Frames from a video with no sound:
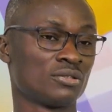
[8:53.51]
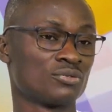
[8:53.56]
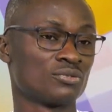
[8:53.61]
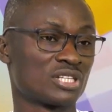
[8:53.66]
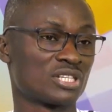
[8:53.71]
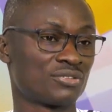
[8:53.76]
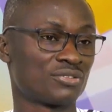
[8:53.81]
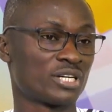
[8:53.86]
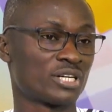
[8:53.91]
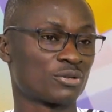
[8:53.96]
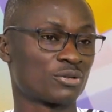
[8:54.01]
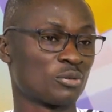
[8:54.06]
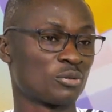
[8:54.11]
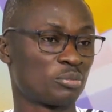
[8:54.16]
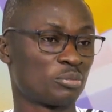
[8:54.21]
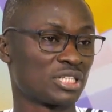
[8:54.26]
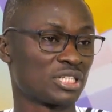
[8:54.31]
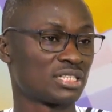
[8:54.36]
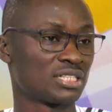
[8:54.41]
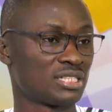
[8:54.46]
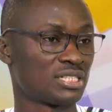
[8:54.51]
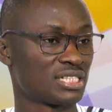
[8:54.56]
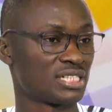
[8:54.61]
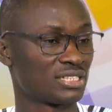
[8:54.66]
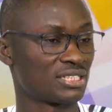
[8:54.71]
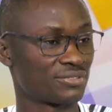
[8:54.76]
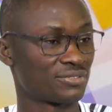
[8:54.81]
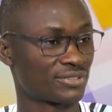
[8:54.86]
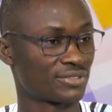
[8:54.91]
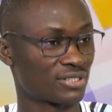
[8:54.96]
Nous avons accompagné les
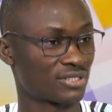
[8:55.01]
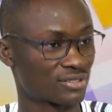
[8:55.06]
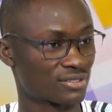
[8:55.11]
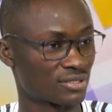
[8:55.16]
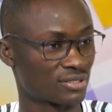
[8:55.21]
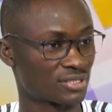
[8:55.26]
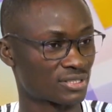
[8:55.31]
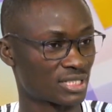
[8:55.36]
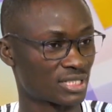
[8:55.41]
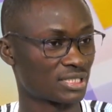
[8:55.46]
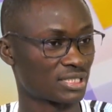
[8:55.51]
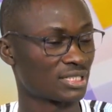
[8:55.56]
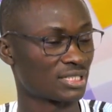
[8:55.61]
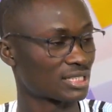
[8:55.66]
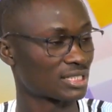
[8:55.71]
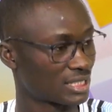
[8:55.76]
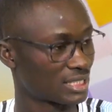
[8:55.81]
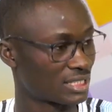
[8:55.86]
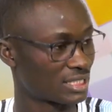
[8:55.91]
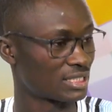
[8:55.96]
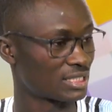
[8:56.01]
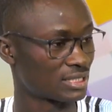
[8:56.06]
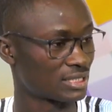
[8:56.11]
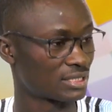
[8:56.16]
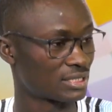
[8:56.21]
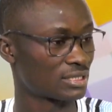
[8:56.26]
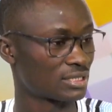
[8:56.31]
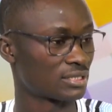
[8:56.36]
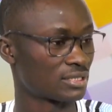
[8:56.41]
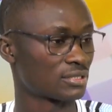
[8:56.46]
différents enseignants
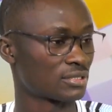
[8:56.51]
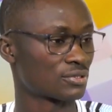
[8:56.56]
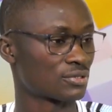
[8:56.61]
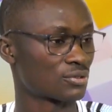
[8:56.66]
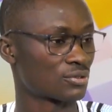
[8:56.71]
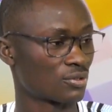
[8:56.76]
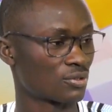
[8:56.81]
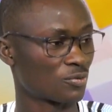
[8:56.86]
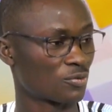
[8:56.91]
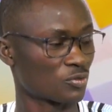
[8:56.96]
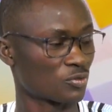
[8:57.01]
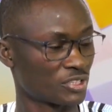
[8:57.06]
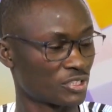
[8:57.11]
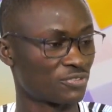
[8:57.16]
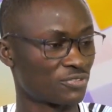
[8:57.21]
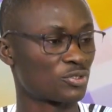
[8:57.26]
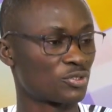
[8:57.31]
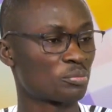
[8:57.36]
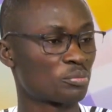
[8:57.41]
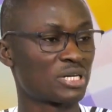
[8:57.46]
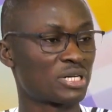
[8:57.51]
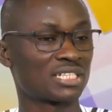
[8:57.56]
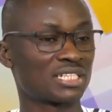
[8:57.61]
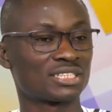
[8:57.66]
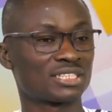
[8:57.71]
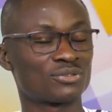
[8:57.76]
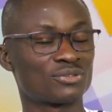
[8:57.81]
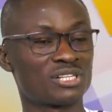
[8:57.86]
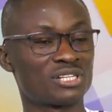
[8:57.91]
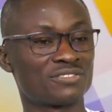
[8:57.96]
qui, sont, qui font
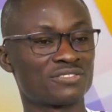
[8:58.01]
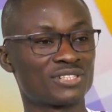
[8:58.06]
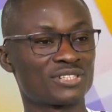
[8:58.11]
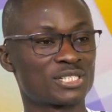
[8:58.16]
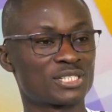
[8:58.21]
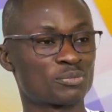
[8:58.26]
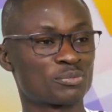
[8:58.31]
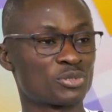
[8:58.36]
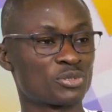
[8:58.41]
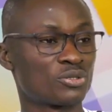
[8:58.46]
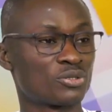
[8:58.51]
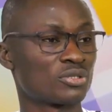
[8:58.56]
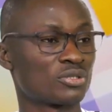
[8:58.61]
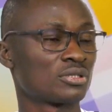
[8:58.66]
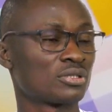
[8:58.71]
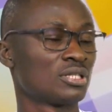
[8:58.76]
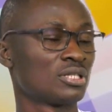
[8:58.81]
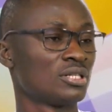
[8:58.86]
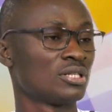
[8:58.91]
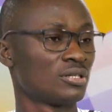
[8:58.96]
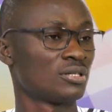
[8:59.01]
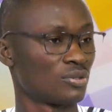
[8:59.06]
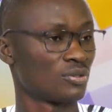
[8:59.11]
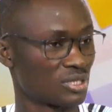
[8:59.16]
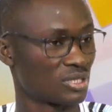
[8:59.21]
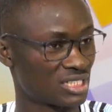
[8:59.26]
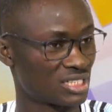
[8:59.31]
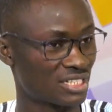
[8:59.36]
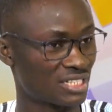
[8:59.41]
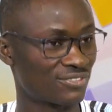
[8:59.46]
partie de la phase pilote.
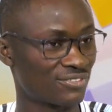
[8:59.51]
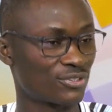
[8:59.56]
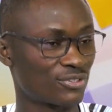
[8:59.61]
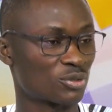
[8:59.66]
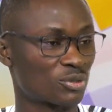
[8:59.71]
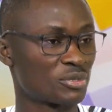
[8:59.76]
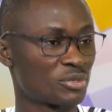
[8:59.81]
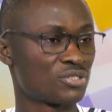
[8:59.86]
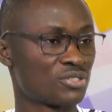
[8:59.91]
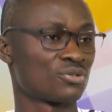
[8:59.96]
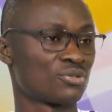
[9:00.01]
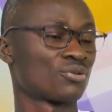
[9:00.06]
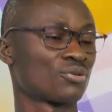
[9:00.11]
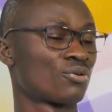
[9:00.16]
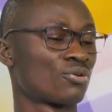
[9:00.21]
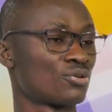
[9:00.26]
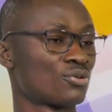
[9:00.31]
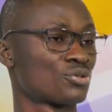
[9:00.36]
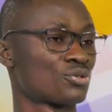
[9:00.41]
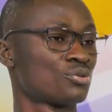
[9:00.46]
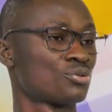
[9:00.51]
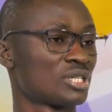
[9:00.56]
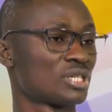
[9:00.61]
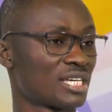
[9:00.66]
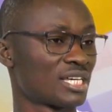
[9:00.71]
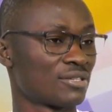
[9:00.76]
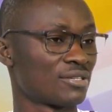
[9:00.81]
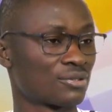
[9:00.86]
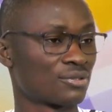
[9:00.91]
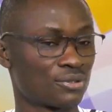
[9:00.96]
On les a formés, ils ont conçu
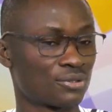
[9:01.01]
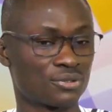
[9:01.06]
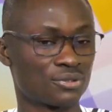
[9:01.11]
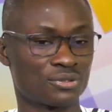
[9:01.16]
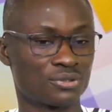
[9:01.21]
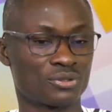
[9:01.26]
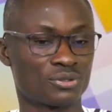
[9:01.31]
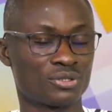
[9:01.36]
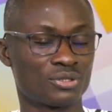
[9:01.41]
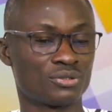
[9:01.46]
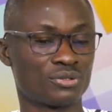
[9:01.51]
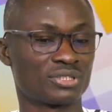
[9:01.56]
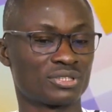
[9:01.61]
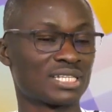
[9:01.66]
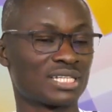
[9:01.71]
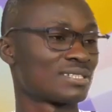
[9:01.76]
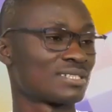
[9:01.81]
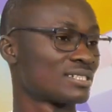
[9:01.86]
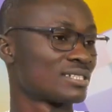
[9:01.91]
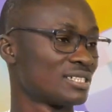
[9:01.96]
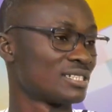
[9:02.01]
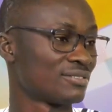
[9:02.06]
quelques euh, tests